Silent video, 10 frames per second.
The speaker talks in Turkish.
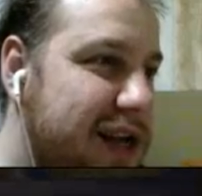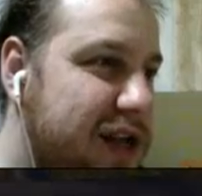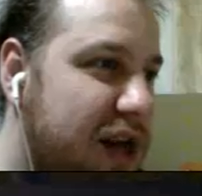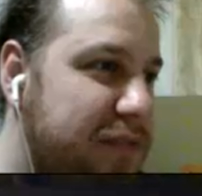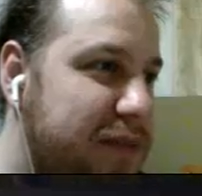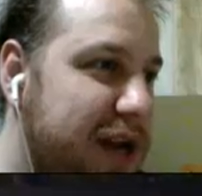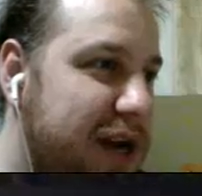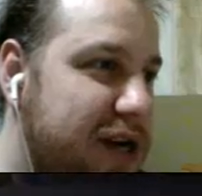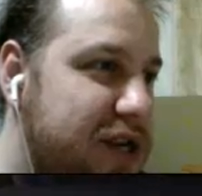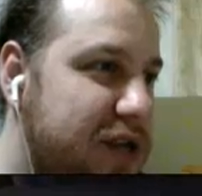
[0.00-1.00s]
Lan beni
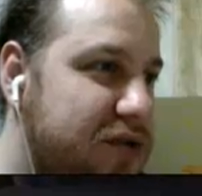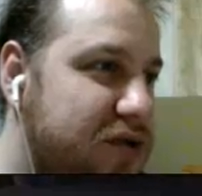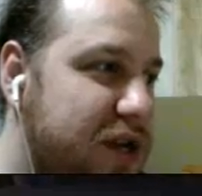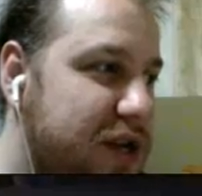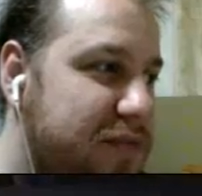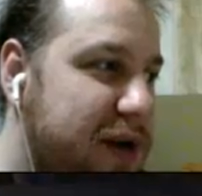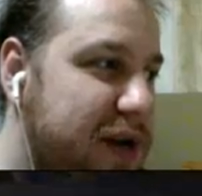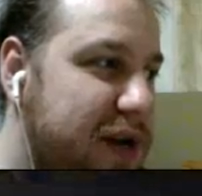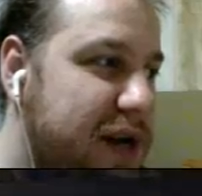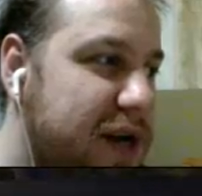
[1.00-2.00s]
aşağı düşürecek
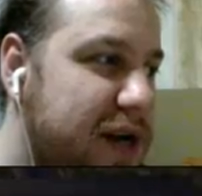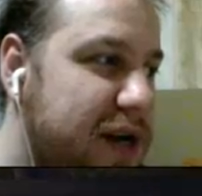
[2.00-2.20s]
manyak.